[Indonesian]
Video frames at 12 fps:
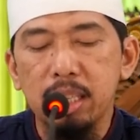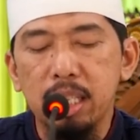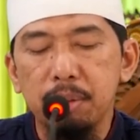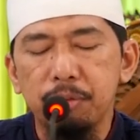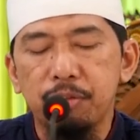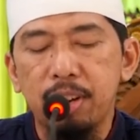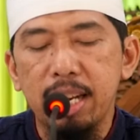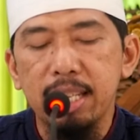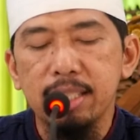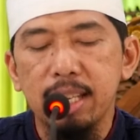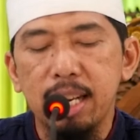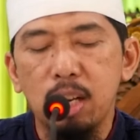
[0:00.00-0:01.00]
idznihim
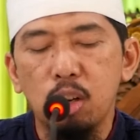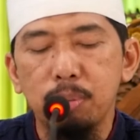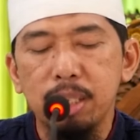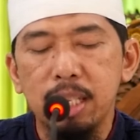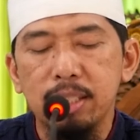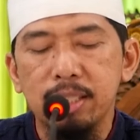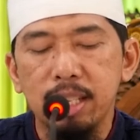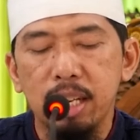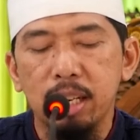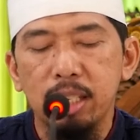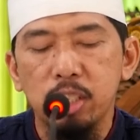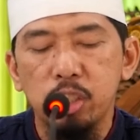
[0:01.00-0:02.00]
falaysa lahu min
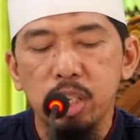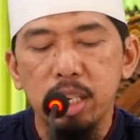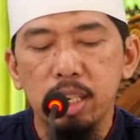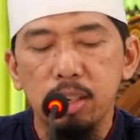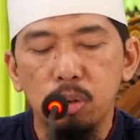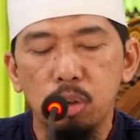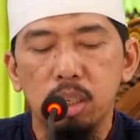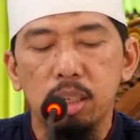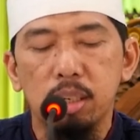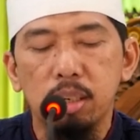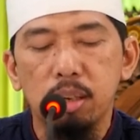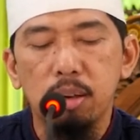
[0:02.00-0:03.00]
az-zar'i
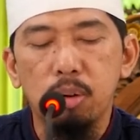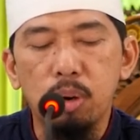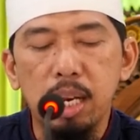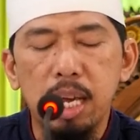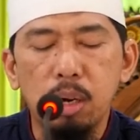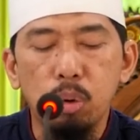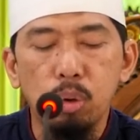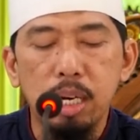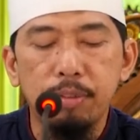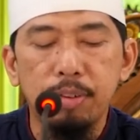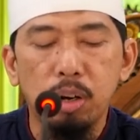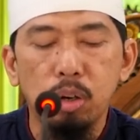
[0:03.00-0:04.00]
syai'un wa lahu
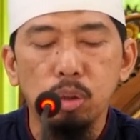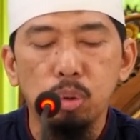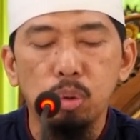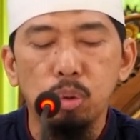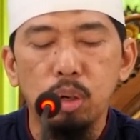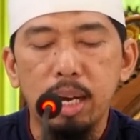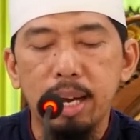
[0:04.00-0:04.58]
nafaqatuhu.